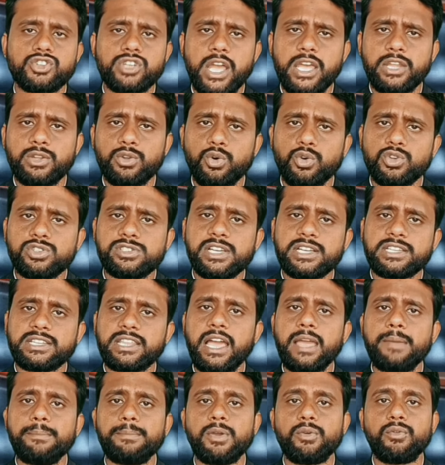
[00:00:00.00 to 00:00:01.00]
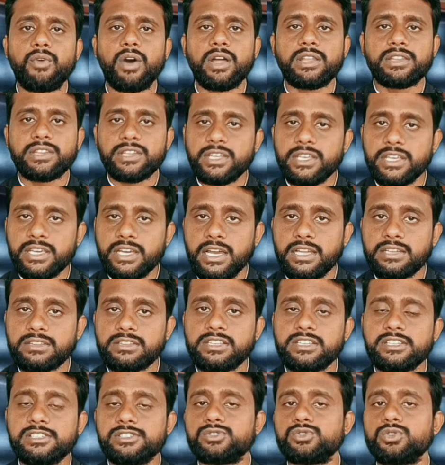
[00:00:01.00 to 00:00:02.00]
तो शायद हो सकता है मेवात की
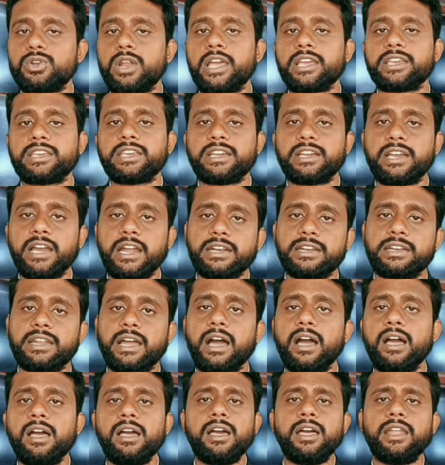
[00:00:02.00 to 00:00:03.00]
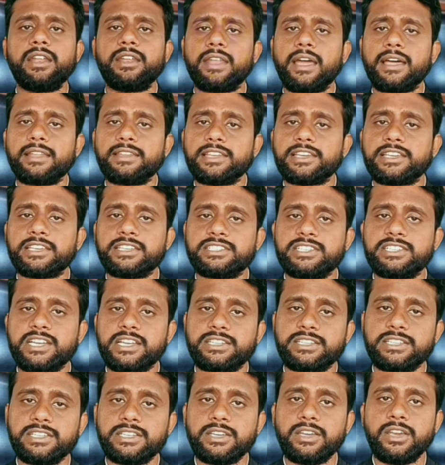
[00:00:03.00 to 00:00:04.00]
इकतीस जुलाई की घटना ना देखी
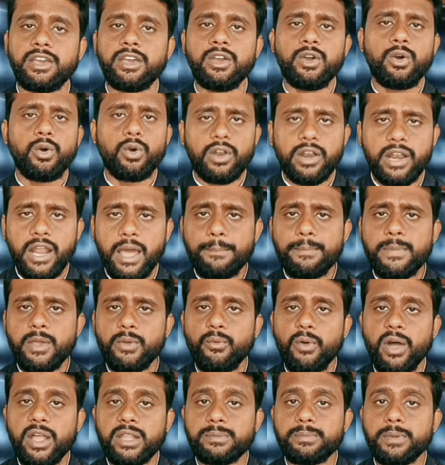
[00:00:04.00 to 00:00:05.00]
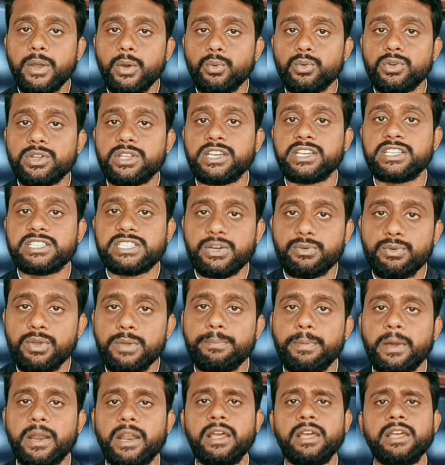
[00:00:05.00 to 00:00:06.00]
जाती और ना मेवात में उनकी
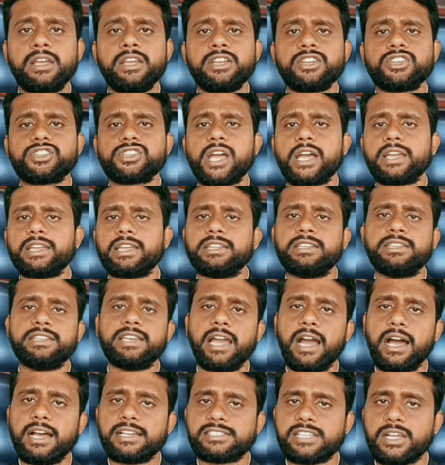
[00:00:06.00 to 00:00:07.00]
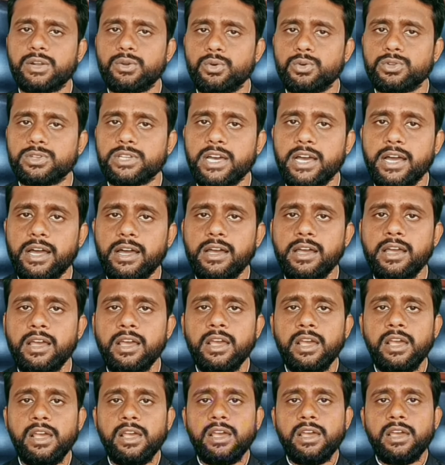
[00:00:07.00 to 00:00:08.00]
छवि पर शायद ये असर होता
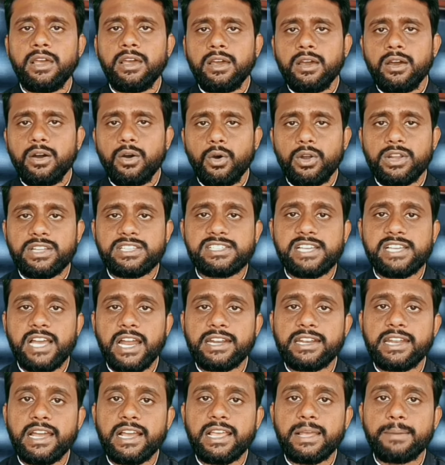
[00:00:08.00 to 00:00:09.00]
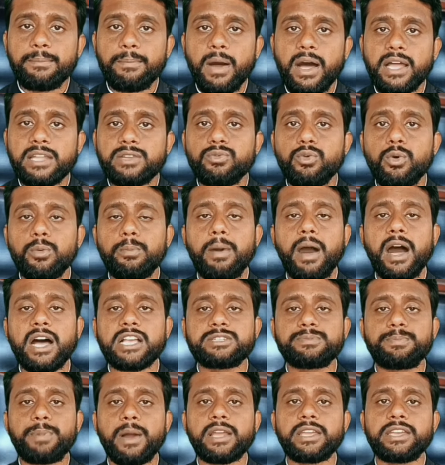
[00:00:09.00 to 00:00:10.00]
और इस घटना के बाद वो
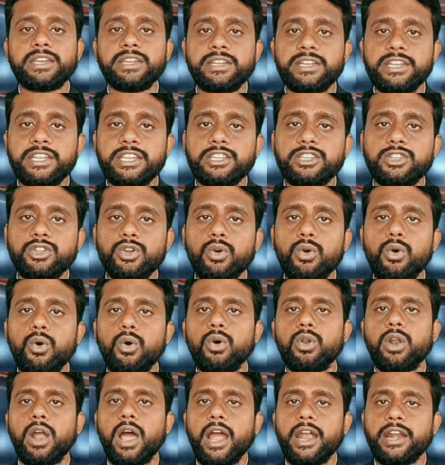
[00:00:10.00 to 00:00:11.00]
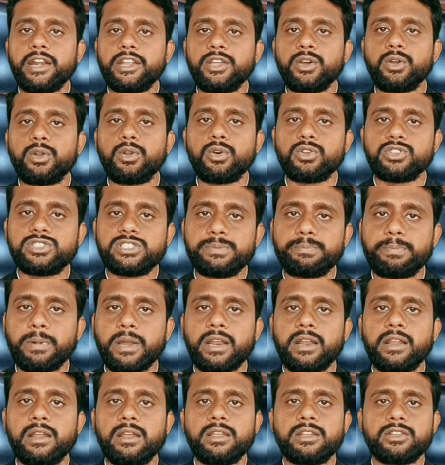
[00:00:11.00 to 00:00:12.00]
भाजपा की नीतियों और आइडियोलॉजी
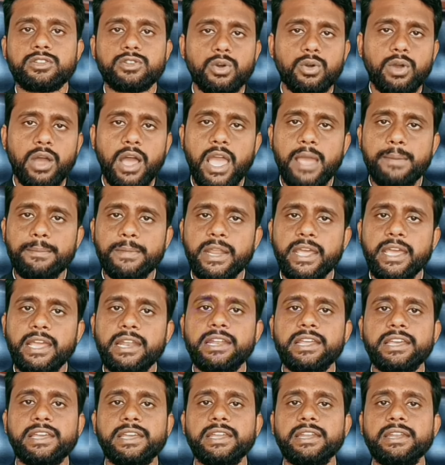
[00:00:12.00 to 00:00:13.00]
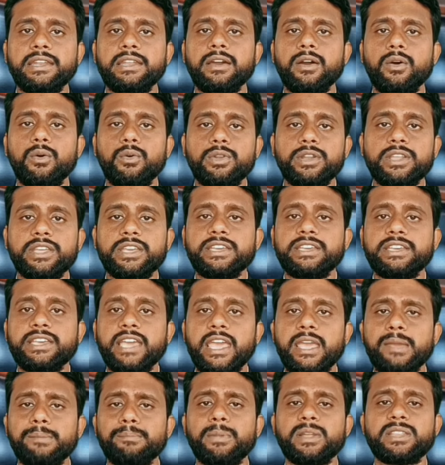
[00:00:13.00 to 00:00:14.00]
पर तो कायम रहे लेकिन उनकी
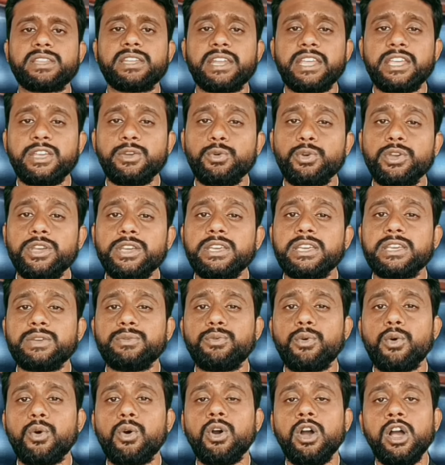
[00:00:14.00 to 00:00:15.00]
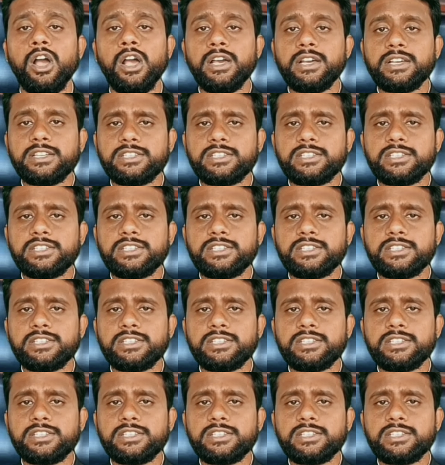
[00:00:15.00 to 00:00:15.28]
ये हिम्मत नहीं हुई कि वो